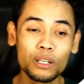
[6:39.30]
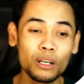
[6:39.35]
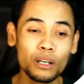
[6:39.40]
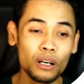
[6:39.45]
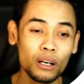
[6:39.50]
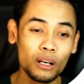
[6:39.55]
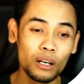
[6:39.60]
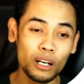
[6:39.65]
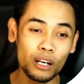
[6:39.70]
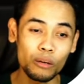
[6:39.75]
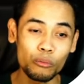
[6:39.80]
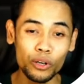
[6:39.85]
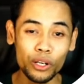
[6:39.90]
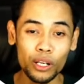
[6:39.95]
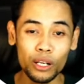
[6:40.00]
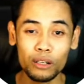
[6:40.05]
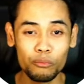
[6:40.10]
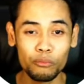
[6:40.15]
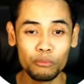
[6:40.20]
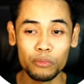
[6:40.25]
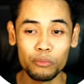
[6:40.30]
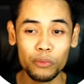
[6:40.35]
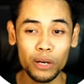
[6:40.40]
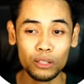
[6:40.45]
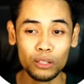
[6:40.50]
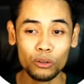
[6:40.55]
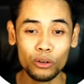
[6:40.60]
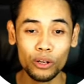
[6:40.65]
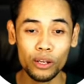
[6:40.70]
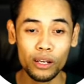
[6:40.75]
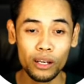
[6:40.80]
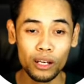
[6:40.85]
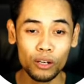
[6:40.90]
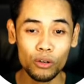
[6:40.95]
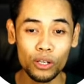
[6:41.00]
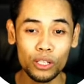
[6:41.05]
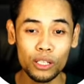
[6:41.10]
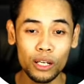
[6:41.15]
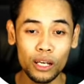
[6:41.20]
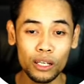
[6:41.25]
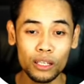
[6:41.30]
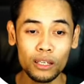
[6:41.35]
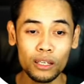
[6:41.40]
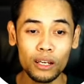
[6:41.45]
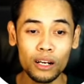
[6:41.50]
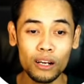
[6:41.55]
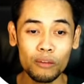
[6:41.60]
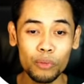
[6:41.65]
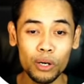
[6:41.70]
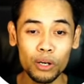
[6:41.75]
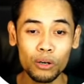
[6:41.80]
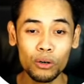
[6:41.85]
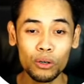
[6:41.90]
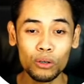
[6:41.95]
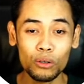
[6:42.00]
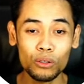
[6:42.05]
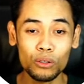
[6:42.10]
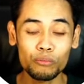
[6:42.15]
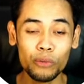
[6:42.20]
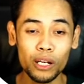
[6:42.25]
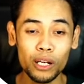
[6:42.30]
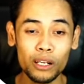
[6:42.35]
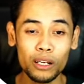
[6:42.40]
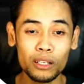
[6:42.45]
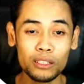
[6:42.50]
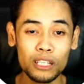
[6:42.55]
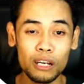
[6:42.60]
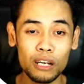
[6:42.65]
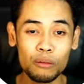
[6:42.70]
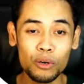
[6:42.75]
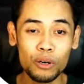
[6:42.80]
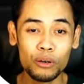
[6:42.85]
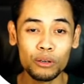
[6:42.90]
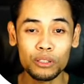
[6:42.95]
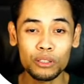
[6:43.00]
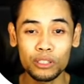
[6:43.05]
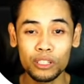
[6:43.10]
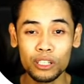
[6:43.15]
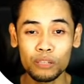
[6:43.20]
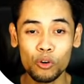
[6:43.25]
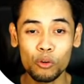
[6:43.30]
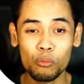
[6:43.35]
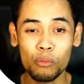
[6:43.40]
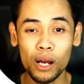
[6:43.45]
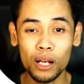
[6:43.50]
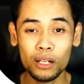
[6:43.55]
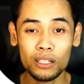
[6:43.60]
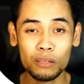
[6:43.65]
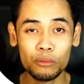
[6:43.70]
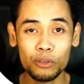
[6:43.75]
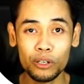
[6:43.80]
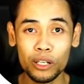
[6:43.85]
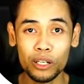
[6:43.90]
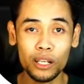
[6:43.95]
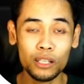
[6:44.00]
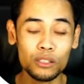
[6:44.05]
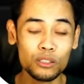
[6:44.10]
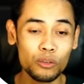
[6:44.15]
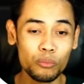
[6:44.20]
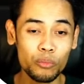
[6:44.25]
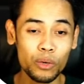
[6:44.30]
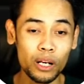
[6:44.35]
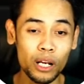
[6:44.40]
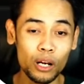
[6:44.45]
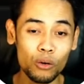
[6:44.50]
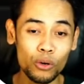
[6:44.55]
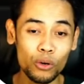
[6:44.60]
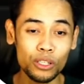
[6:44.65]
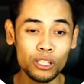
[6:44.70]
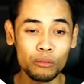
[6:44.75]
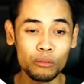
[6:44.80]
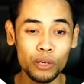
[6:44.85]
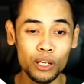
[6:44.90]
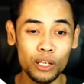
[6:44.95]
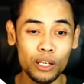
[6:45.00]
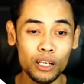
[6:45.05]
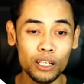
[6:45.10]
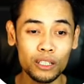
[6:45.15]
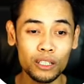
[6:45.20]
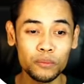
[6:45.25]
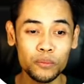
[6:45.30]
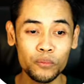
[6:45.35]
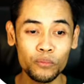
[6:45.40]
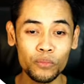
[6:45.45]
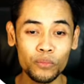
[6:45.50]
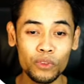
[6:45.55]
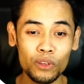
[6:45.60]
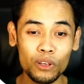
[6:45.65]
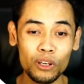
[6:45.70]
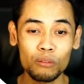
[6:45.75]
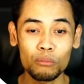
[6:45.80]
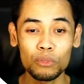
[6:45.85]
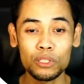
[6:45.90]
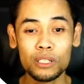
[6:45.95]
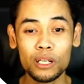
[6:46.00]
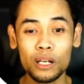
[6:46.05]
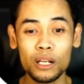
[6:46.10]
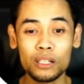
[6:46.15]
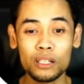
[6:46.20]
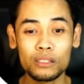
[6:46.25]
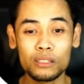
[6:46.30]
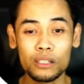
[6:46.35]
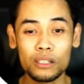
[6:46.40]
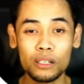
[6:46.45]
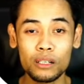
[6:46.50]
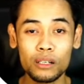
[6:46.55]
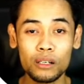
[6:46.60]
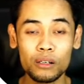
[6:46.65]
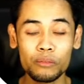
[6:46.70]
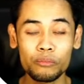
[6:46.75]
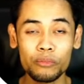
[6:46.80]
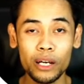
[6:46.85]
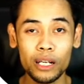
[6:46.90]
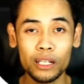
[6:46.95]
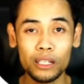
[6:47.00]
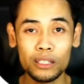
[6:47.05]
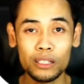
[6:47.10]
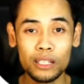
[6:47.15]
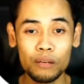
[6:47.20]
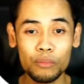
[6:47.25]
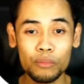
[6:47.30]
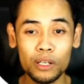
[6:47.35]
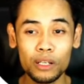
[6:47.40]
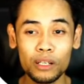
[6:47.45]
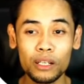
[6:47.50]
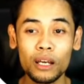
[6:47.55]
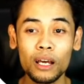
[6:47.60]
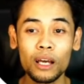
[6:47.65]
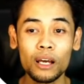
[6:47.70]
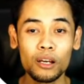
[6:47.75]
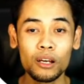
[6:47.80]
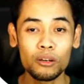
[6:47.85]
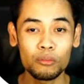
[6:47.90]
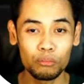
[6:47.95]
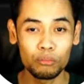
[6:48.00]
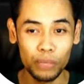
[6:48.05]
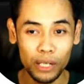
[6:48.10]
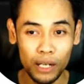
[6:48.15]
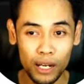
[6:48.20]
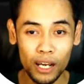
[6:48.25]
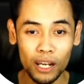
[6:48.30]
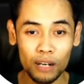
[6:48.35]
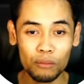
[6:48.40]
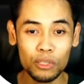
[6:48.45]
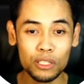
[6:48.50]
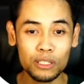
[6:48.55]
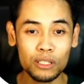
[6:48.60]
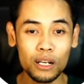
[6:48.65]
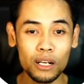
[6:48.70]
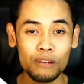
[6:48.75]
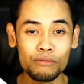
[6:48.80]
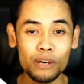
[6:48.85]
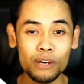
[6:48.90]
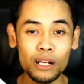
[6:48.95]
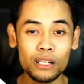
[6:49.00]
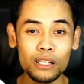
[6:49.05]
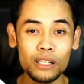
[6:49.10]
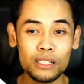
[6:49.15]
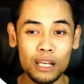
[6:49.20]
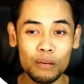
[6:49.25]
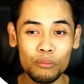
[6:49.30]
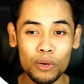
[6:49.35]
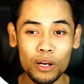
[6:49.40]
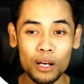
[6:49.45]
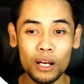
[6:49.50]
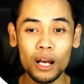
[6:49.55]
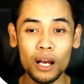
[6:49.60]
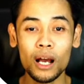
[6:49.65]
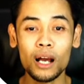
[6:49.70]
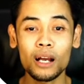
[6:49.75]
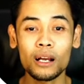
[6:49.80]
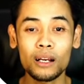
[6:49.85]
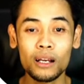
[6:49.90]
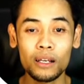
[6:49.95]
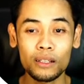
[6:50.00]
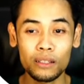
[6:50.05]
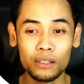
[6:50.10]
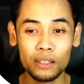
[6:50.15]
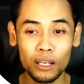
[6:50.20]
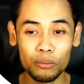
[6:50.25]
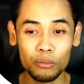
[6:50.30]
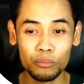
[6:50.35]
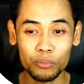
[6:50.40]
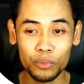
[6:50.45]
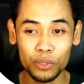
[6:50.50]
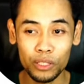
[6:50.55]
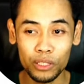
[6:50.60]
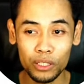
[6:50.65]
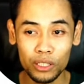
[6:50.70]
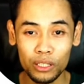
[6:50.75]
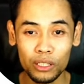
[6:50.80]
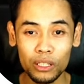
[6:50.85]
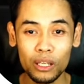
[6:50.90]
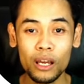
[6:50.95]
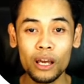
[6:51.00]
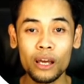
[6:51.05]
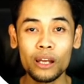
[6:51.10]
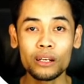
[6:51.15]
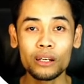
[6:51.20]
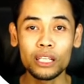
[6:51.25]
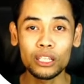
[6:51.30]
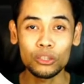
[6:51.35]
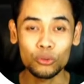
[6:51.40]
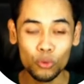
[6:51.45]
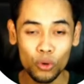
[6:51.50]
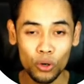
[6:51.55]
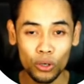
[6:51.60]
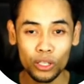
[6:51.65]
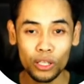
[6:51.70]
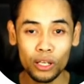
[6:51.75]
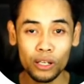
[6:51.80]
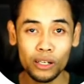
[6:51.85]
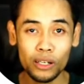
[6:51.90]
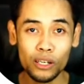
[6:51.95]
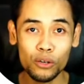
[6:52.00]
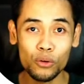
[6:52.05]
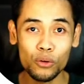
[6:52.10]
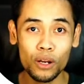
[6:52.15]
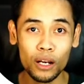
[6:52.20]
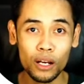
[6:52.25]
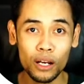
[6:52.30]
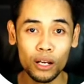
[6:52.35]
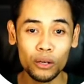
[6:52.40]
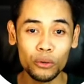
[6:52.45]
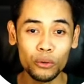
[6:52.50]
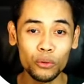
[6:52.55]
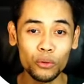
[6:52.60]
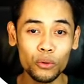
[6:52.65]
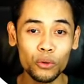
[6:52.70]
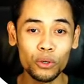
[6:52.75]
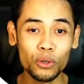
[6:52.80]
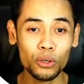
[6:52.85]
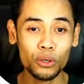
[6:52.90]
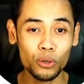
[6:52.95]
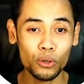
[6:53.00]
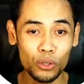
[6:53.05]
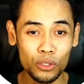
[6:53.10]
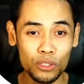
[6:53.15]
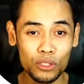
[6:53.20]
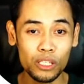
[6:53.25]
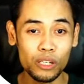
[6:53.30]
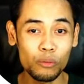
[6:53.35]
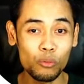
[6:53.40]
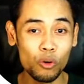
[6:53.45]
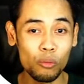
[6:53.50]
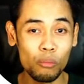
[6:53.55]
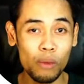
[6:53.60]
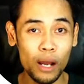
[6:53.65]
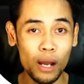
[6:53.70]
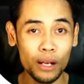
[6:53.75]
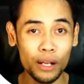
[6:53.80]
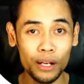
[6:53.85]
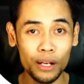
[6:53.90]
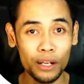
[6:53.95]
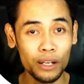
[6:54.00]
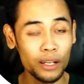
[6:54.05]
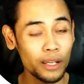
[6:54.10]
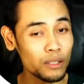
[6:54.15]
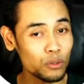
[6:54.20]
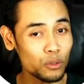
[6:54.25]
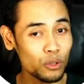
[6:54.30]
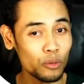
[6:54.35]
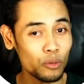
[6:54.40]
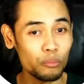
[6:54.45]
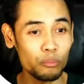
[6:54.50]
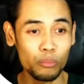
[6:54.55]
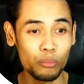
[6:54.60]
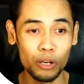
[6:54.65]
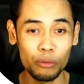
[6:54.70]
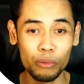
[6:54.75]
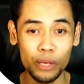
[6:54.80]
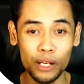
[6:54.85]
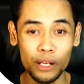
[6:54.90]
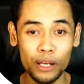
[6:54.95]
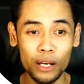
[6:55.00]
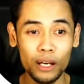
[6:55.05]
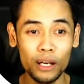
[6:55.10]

Kemudian faktor yang keduanya lagi, kenapa kok load file yang sama di mobile sama di desktop perlakuannya beda? Kan besaran uh, filenya sama. Benar, besaran filenya sama, akan tetapi network yang digunakan untuk load di mobile dan desktop berbeda.